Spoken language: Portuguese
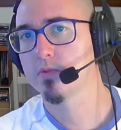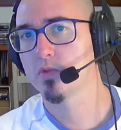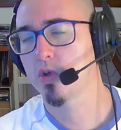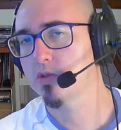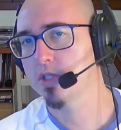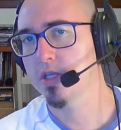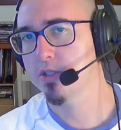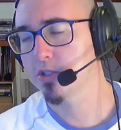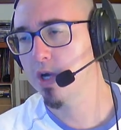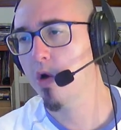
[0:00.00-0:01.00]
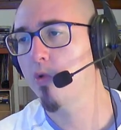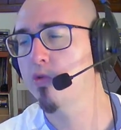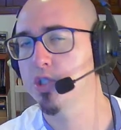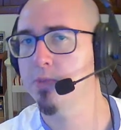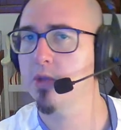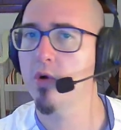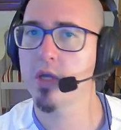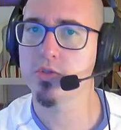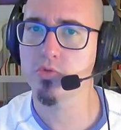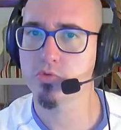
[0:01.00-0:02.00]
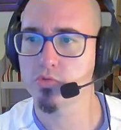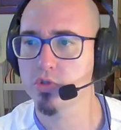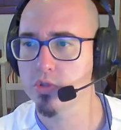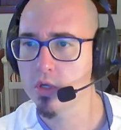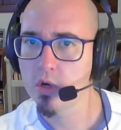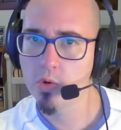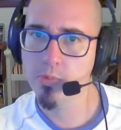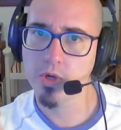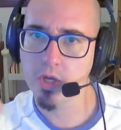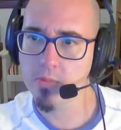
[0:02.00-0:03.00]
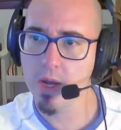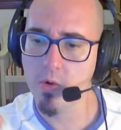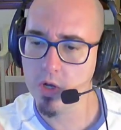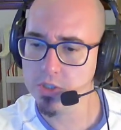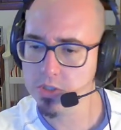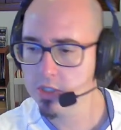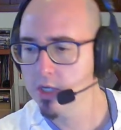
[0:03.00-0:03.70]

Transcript: Todos eles. Alguns menores, outros um pouquinho maiores.